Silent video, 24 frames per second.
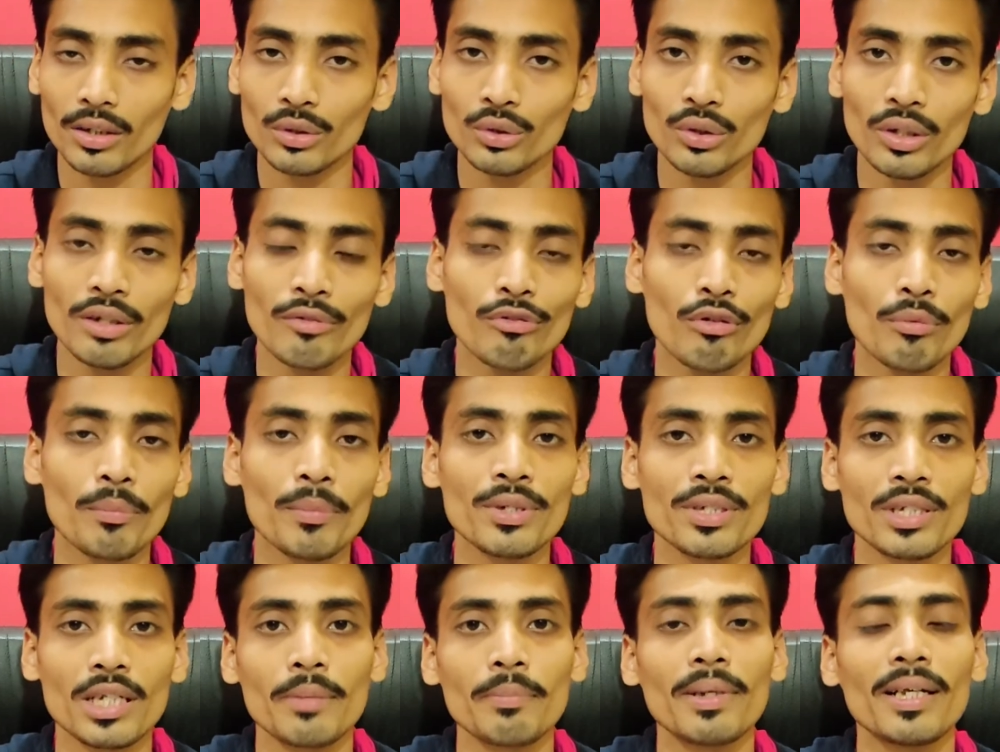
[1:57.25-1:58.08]
जो
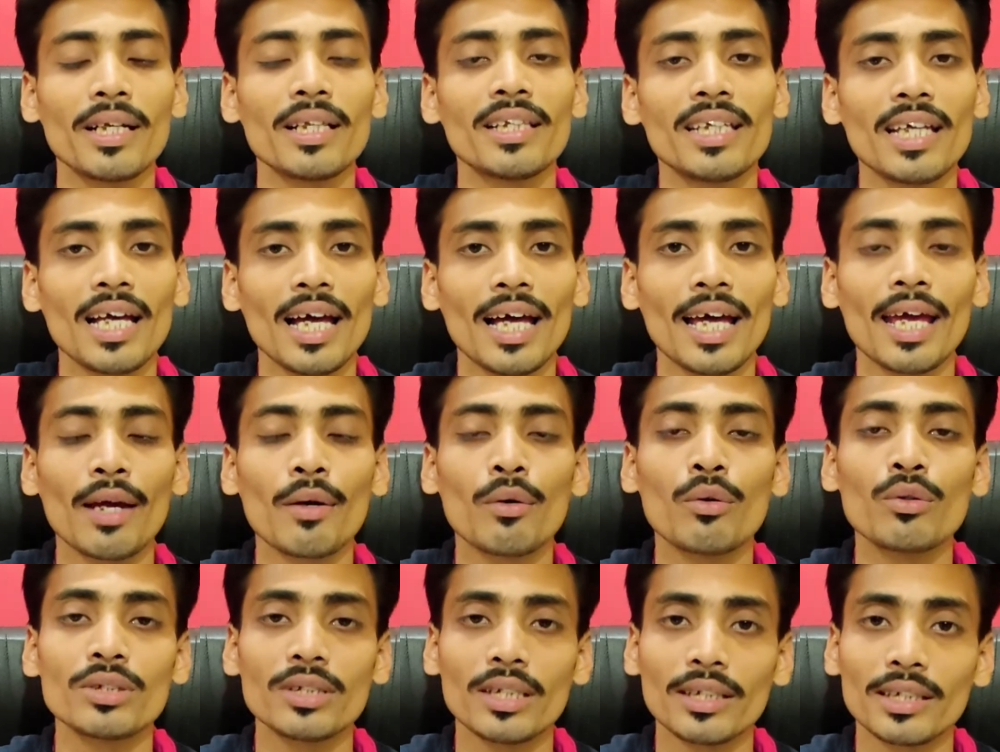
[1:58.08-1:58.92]
इन्फॉर्मेशन मैंने दिया है
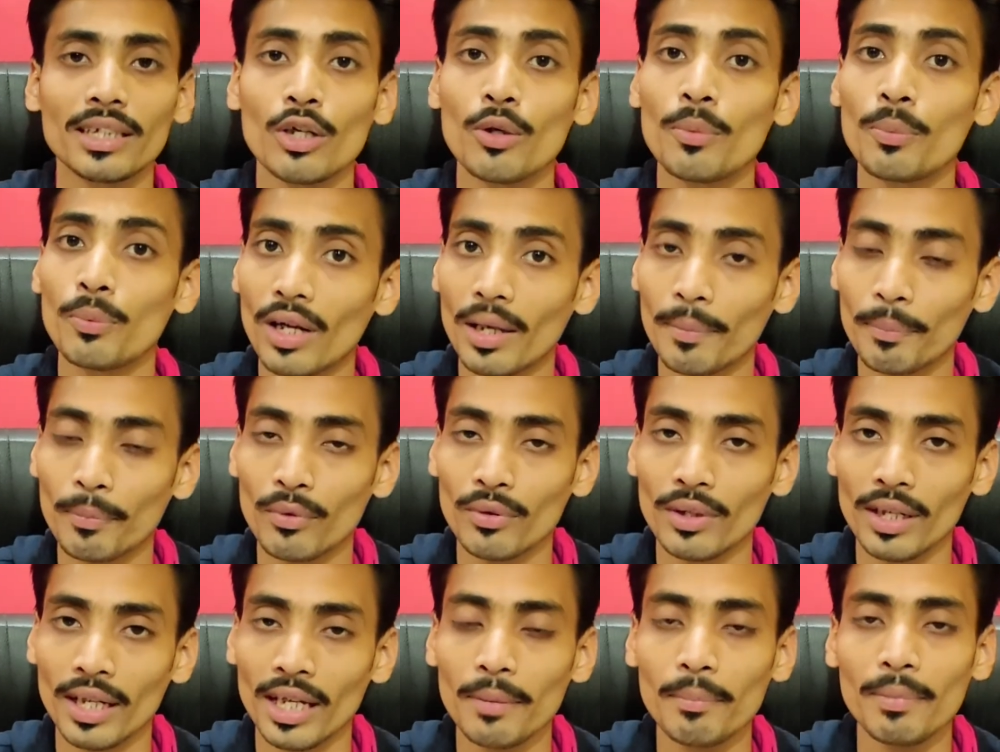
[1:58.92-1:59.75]
हो सकता है वो पूरा
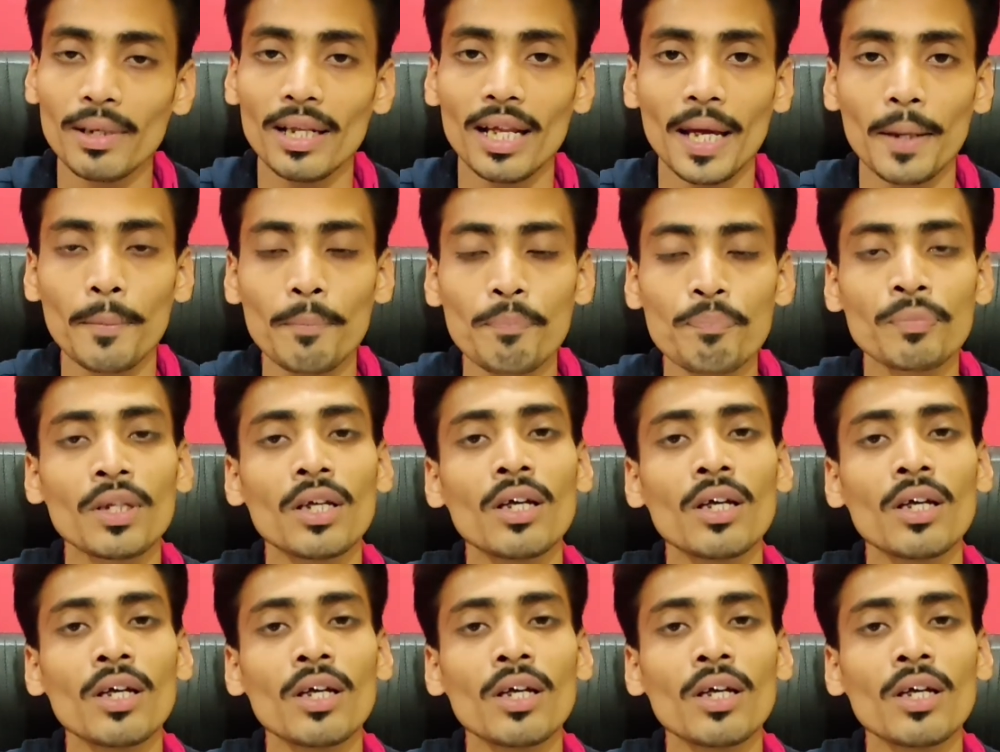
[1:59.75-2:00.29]
आपको नहीं मिला है